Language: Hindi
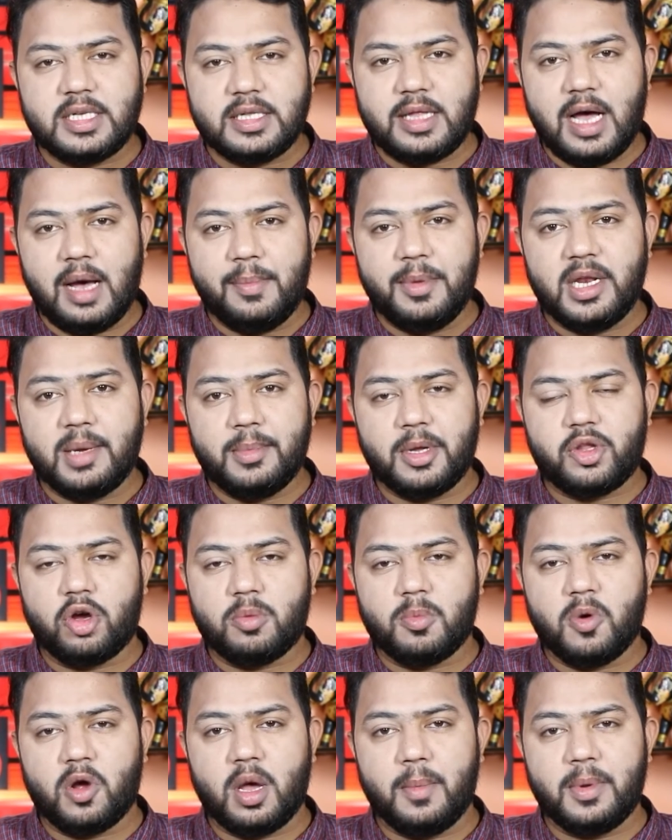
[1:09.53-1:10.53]
सिंह धामी ने बतौर
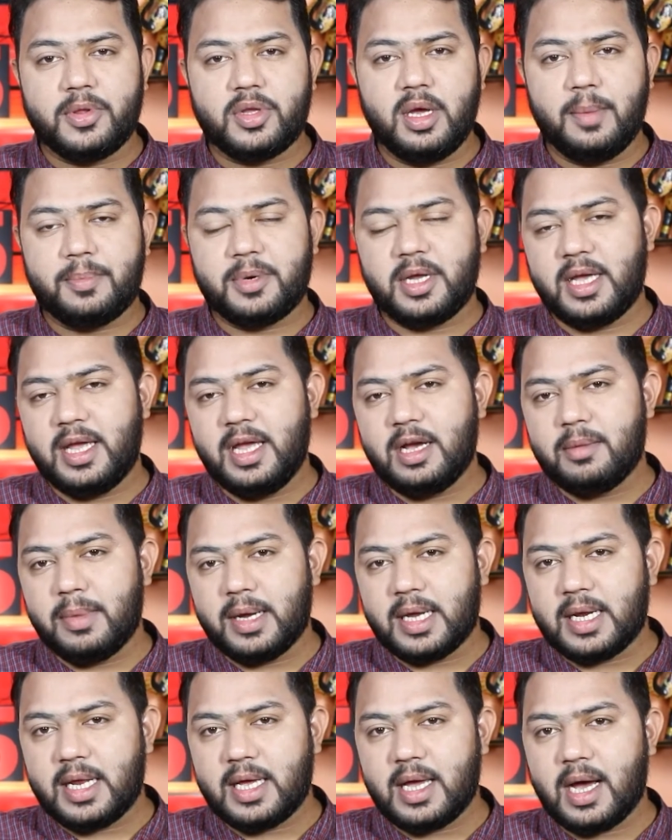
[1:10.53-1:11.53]
मुख्यमंत्री अपने एक
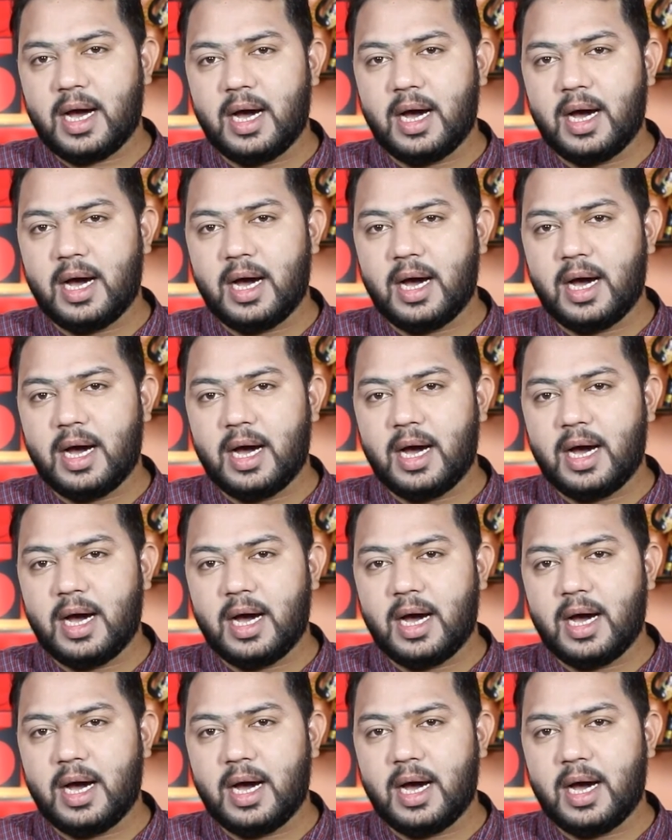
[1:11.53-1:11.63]
महीने के